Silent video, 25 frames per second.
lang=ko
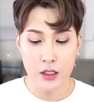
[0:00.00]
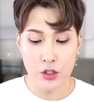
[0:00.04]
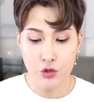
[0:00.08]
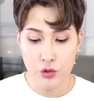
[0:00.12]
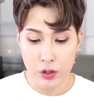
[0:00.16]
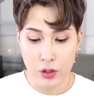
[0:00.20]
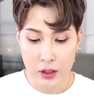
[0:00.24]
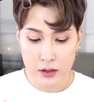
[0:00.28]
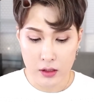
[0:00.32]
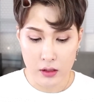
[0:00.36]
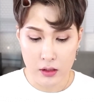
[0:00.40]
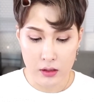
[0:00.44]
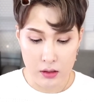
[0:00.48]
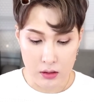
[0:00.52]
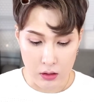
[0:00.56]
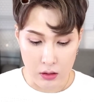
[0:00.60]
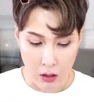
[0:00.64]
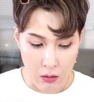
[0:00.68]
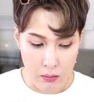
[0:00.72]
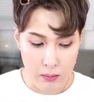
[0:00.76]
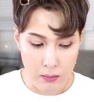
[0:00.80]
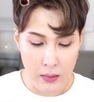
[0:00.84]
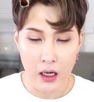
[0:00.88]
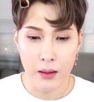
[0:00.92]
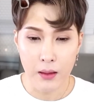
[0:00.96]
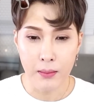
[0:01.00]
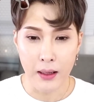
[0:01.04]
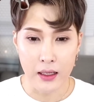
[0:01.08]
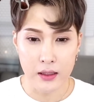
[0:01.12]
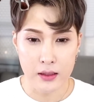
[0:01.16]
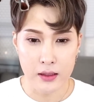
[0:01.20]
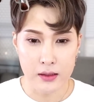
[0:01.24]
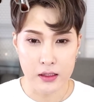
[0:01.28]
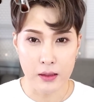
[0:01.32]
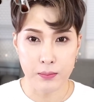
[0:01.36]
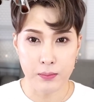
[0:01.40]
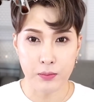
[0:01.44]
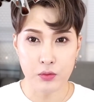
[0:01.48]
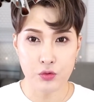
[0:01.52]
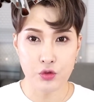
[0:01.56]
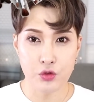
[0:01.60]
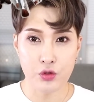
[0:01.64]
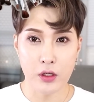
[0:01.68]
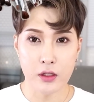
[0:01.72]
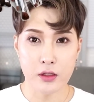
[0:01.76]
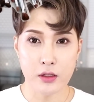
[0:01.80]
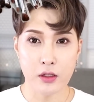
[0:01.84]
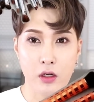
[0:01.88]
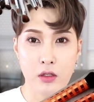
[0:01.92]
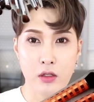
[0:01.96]
중에서 정말 많은 제품
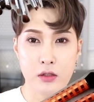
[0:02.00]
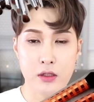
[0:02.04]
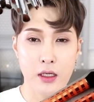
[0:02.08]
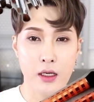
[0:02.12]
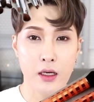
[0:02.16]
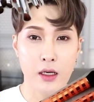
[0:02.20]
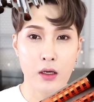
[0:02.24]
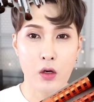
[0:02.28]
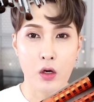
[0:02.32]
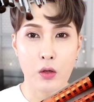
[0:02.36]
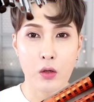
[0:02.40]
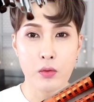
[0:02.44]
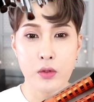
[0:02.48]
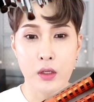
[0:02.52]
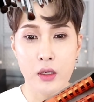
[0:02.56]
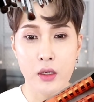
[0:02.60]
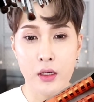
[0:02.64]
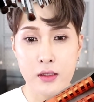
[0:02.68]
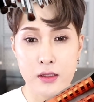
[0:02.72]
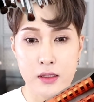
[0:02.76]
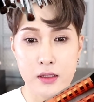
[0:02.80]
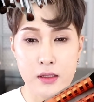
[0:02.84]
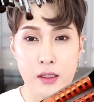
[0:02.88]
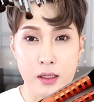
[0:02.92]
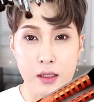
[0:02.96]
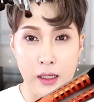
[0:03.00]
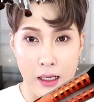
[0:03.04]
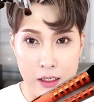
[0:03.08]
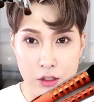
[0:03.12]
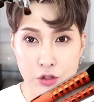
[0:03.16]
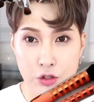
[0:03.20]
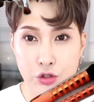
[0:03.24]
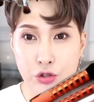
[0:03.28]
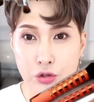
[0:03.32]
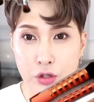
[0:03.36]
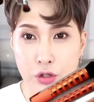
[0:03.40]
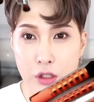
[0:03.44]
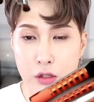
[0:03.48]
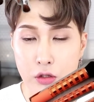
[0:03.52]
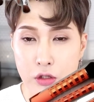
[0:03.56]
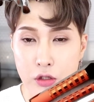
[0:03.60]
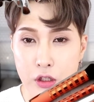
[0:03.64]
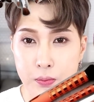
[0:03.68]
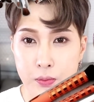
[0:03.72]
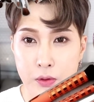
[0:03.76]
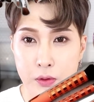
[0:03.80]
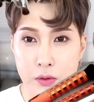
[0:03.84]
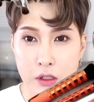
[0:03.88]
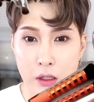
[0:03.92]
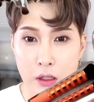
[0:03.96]
중에서 제가 여러분들에게 진짜 강추드리고
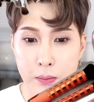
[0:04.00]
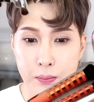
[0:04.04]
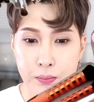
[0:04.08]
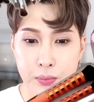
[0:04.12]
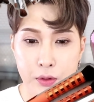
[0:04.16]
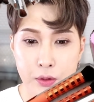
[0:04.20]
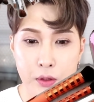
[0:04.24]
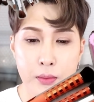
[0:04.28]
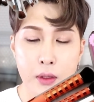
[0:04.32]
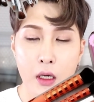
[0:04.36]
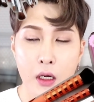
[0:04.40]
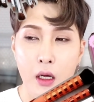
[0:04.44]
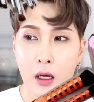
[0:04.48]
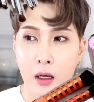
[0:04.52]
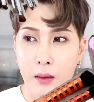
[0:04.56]
싶은 제품